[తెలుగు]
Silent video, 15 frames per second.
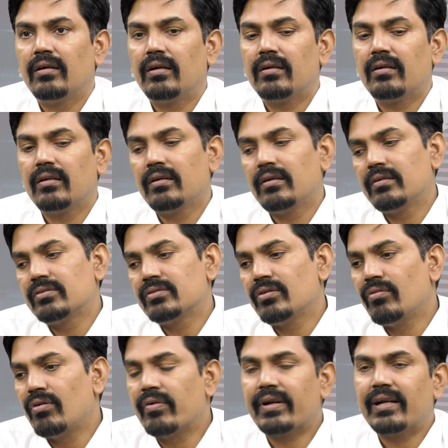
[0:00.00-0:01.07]
అట్లా సో
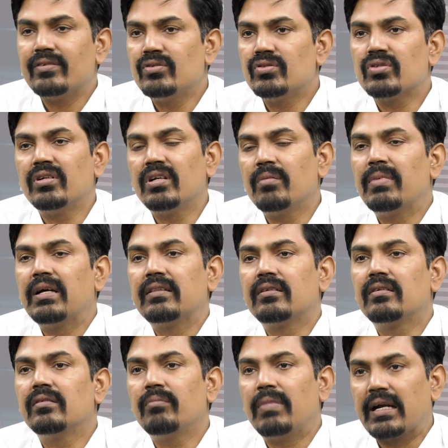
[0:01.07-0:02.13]
ఓవరాల్ చూసుకుంటే
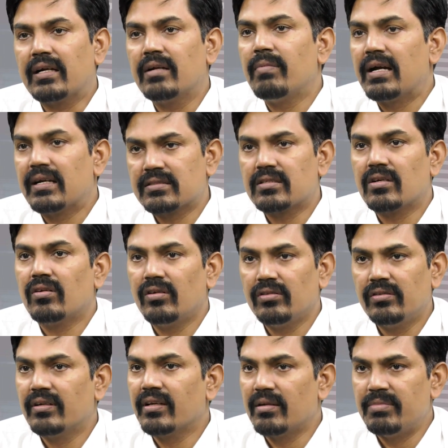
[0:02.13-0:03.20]
మాత్రం మార్కెట్ బాగా స్ట్రగుల్
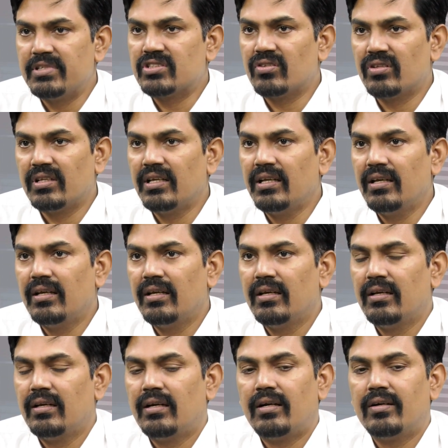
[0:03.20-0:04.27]
అవుతున్నట్టు కనిపిస్తుంది
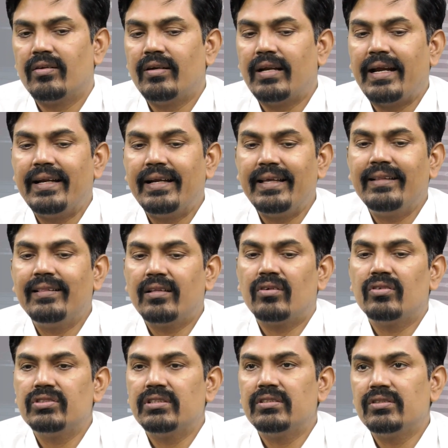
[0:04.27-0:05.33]
అండ్ నైన్టీన్
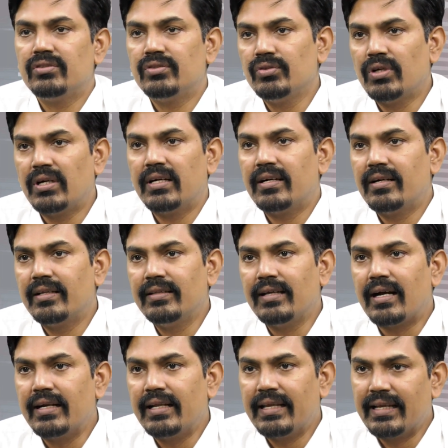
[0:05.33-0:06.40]
థౌజండ్ టూ హండ్రెడ్
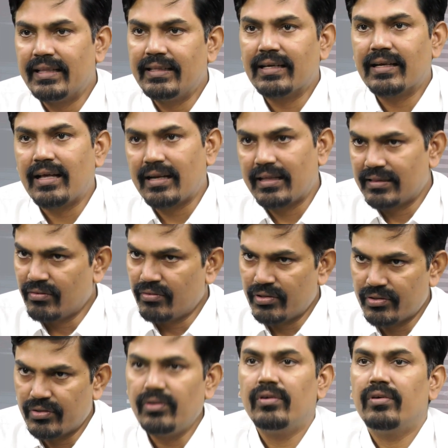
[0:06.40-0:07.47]
దాటి కిందకు రానంత
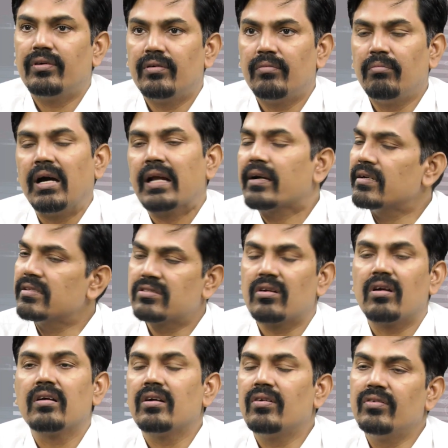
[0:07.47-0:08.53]
వరకు మార్కెట్
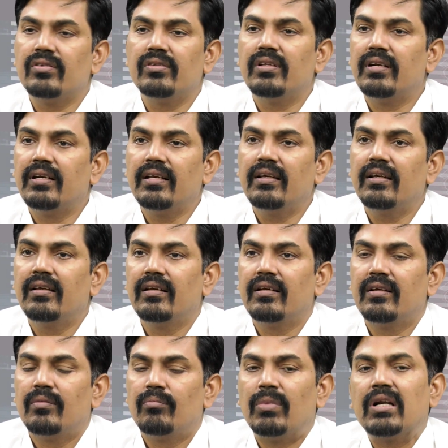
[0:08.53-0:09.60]
స్ట్రాంగ్గా ఉంటుందండి
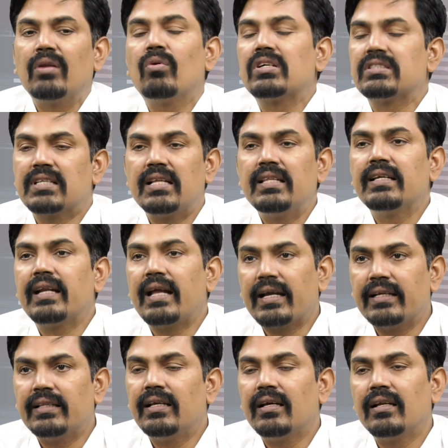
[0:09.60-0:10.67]
బట్ ఒకసారి అది
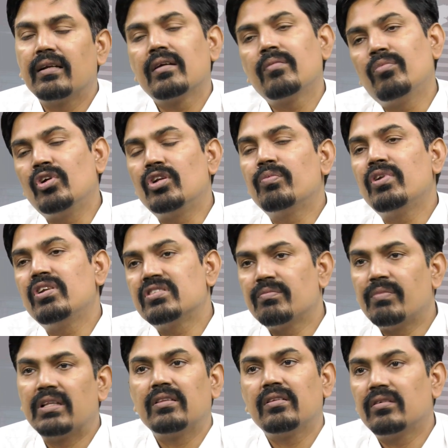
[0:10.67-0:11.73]
క్రాక్ అయితే కనుక పోర్ట్ఫోలియోస్
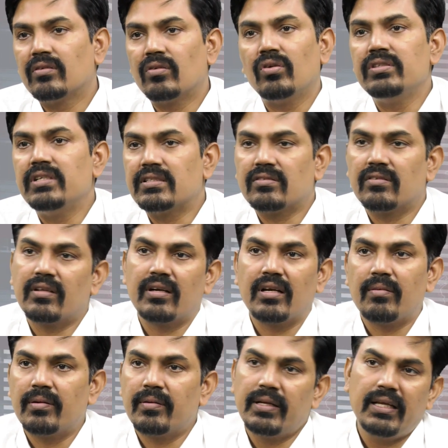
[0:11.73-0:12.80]
మొత్తం క్లోజ్ చేస్తుంటారు
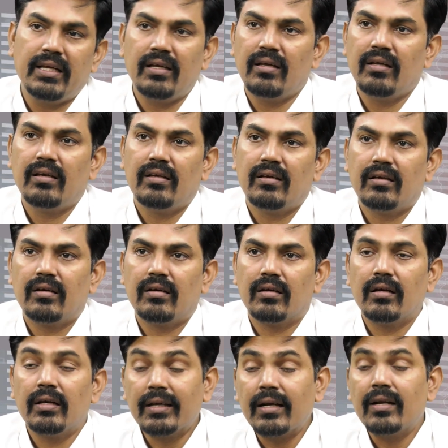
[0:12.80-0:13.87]
కాబట్టి
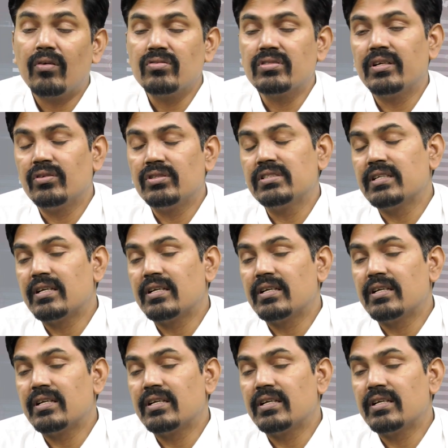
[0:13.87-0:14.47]
ఇంకా డౌన్ సైడ్ వచ్చే